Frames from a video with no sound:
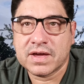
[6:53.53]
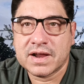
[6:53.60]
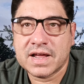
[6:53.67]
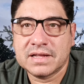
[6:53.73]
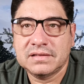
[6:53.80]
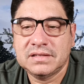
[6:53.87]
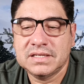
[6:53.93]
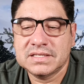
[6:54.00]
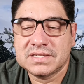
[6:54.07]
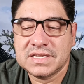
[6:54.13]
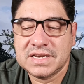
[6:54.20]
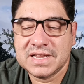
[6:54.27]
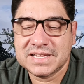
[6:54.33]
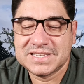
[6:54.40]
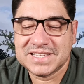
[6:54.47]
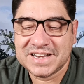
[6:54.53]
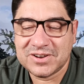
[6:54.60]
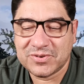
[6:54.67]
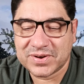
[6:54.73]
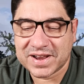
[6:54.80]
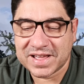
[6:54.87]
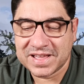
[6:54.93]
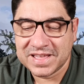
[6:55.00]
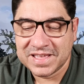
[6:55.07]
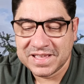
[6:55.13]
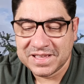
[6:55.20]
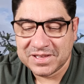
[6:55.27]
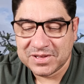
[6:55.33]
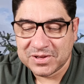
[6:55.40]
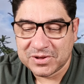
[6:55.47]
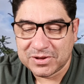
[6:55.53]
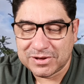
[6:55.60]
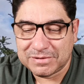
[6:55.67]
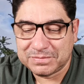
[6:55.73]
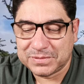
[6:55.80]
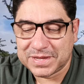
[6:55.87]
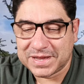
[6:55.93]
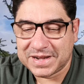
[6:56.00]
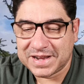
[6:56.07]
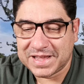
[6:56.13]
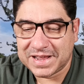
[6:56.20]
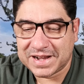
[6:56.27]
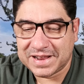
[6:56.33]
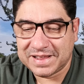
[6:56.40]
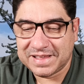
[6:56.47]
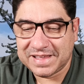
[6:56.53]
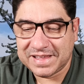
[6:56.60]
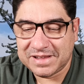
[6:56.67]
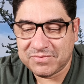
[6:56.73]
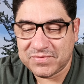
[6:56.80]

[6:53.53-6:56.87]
gratis y les se logra obtener eh,